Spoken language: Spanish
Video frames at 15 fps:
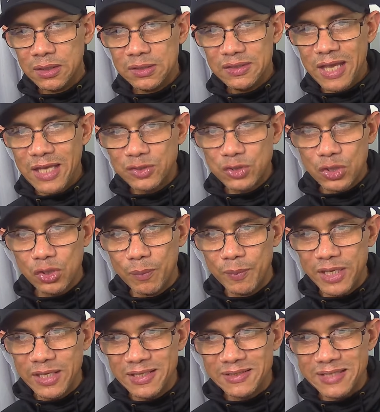Jason
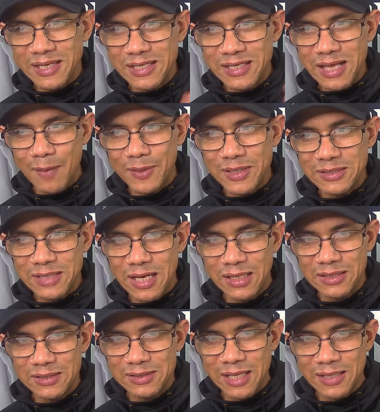Domínguez encabeza la
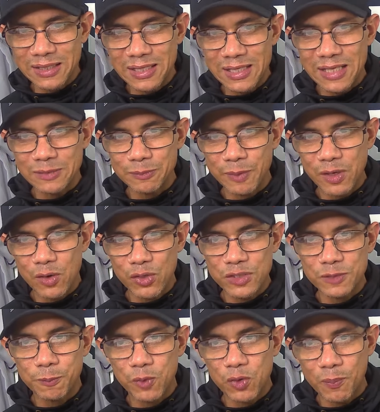lista de las mejores
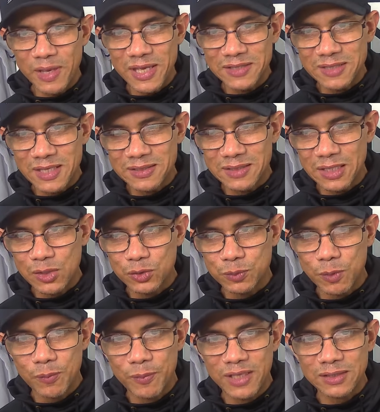promesas de los
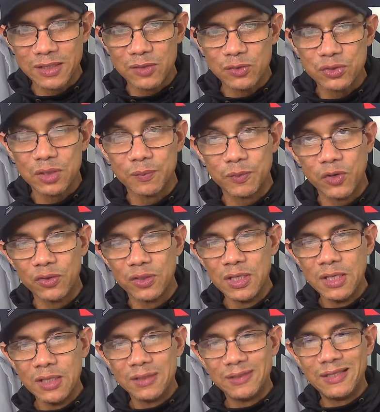bombarderos de Bronx
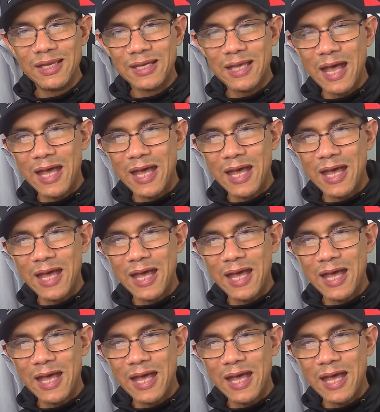de cara